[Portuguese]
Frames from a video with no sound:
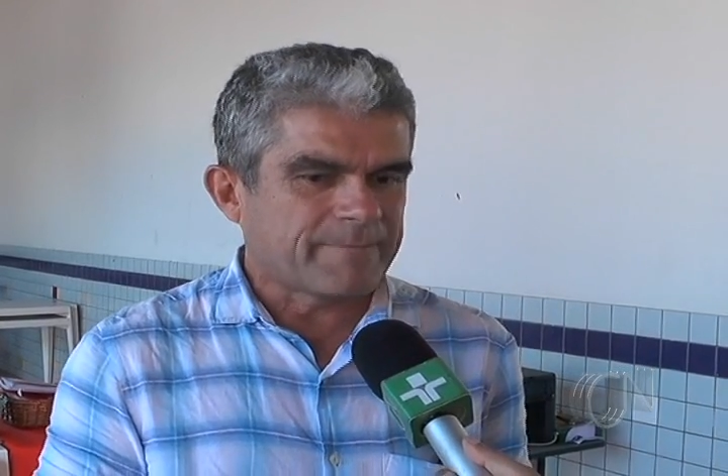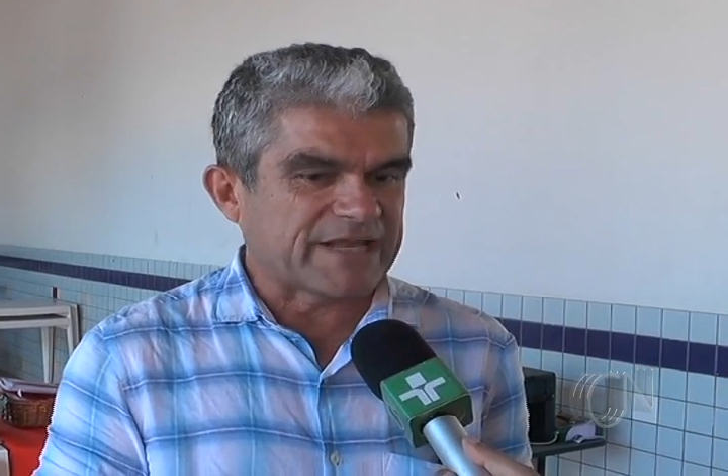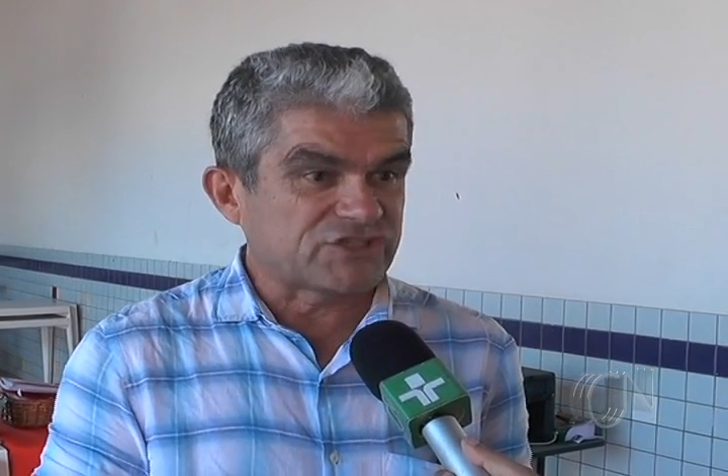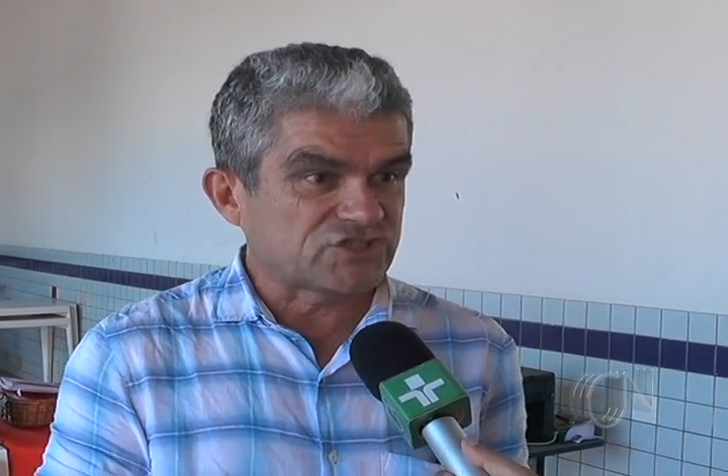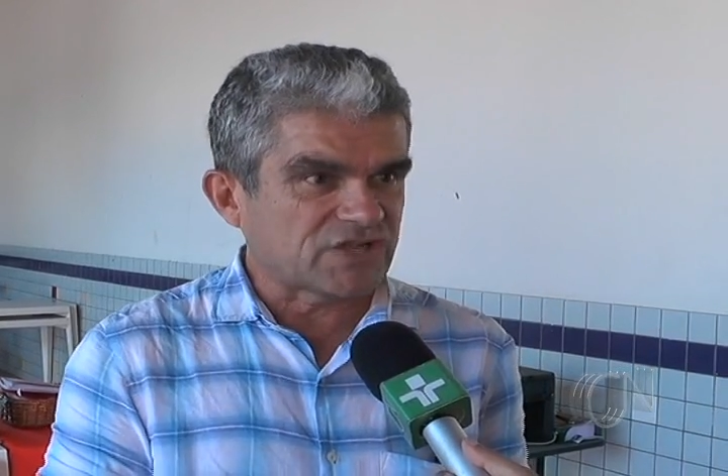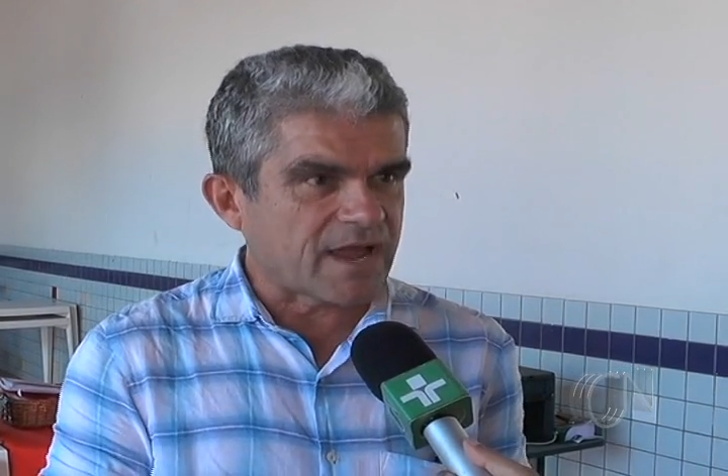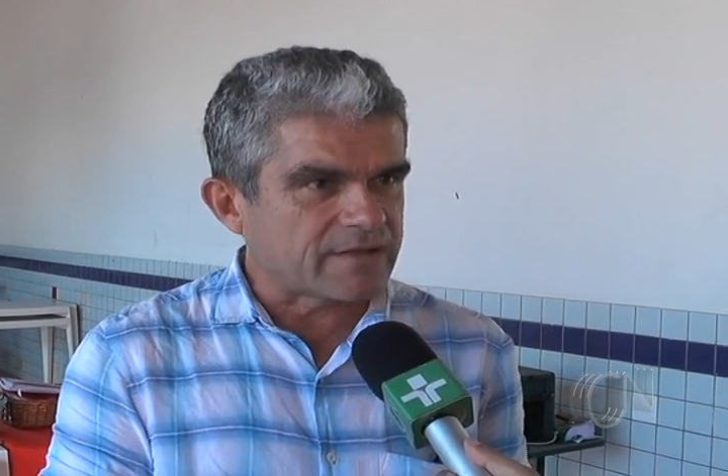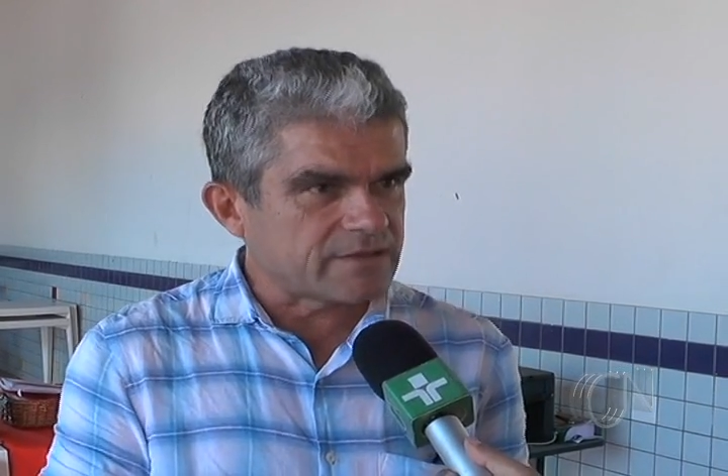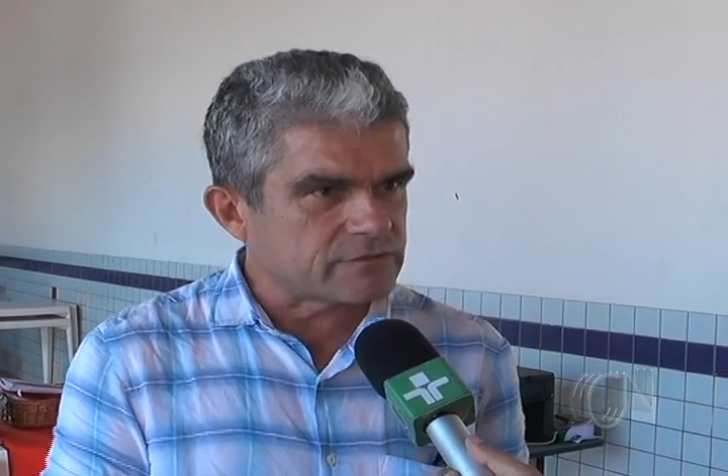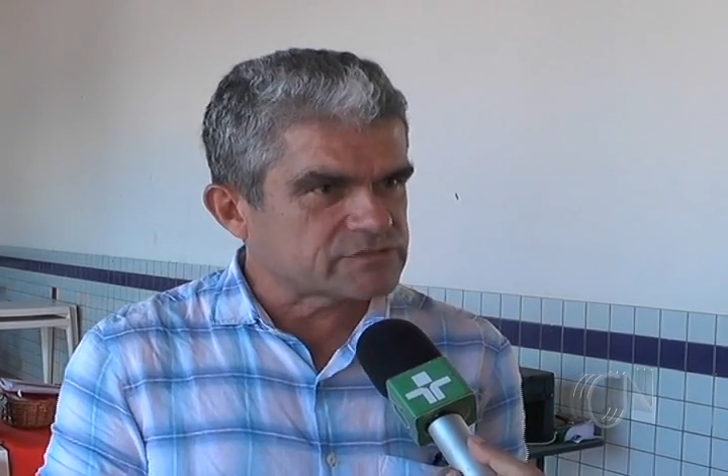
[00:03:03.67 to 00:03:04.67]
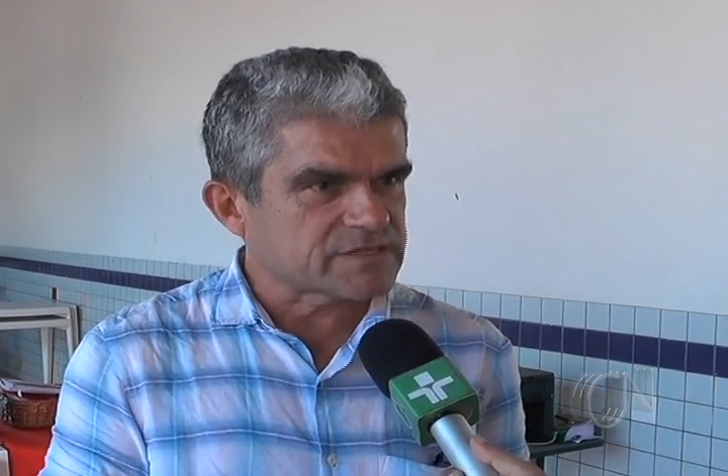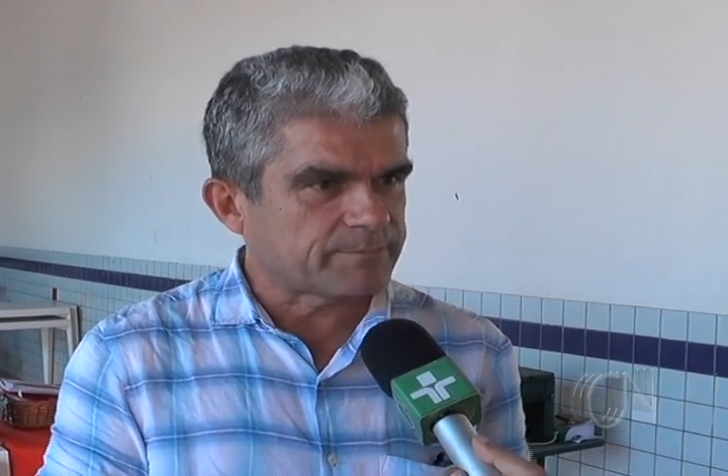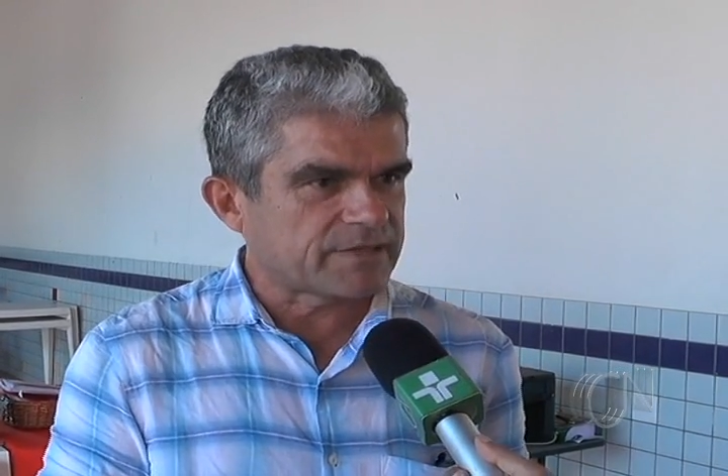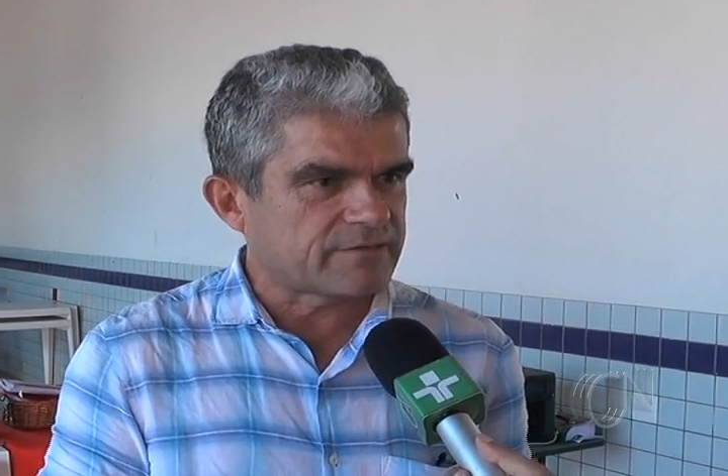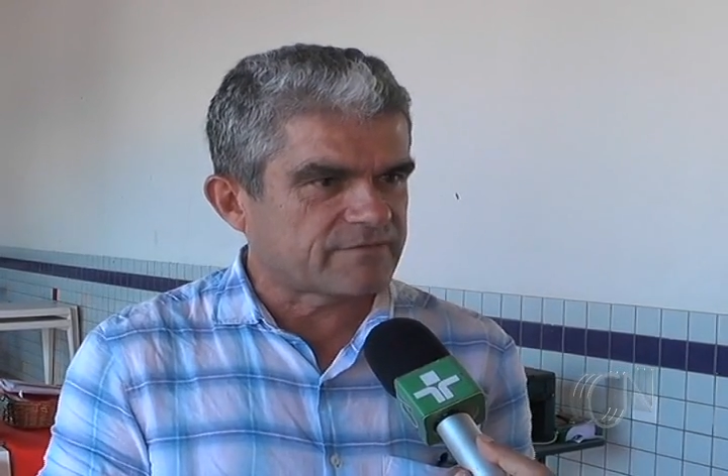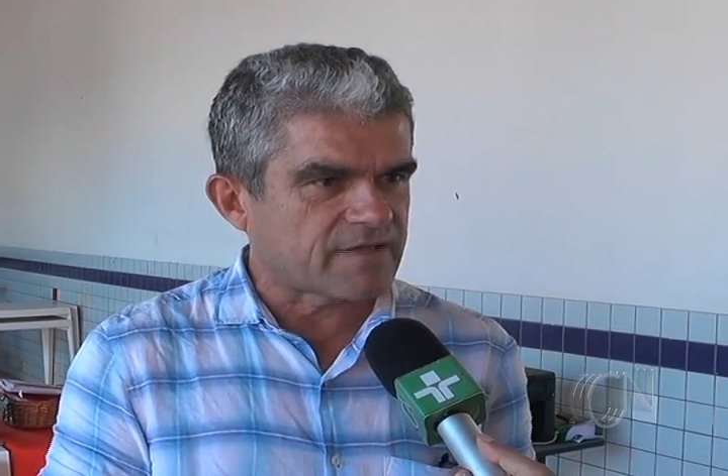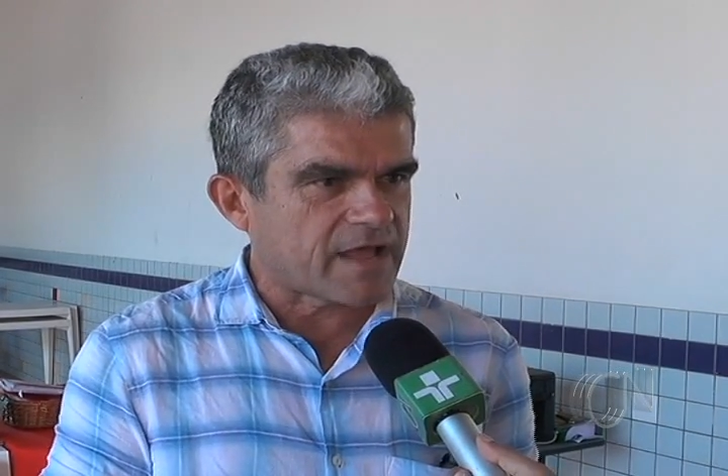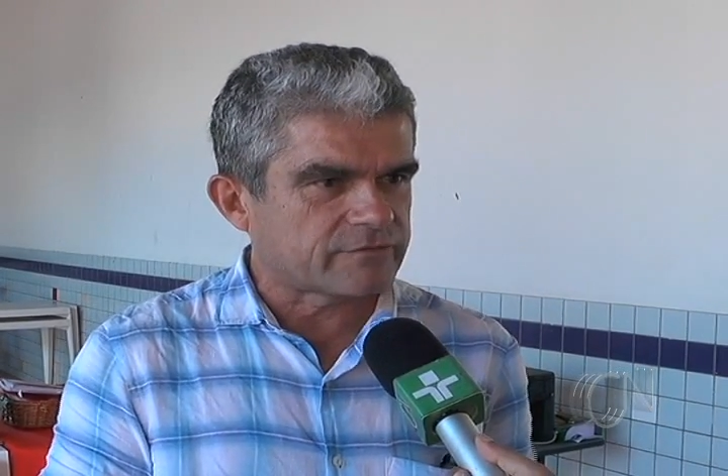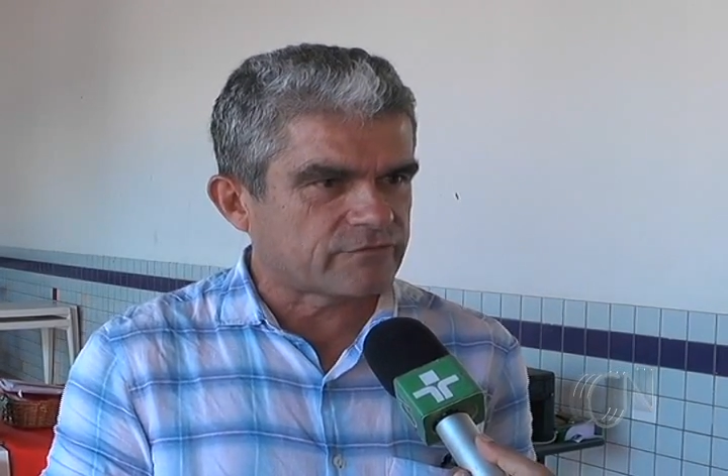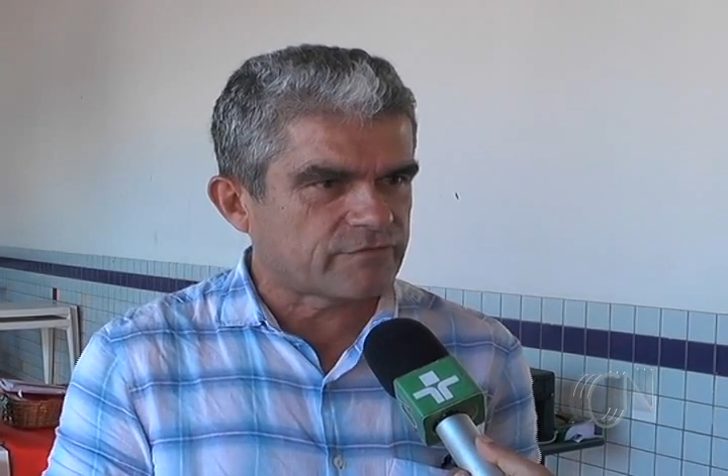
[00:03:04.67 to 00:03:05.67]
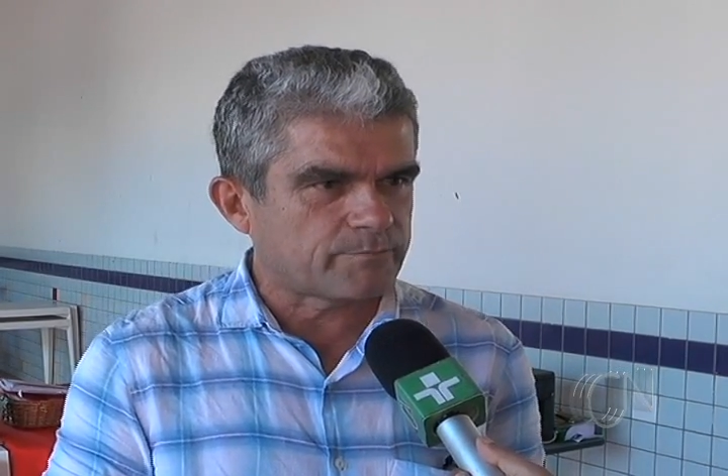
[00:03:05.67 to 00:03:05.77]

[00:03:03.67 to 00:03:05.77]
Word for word: para extrair os aprendizados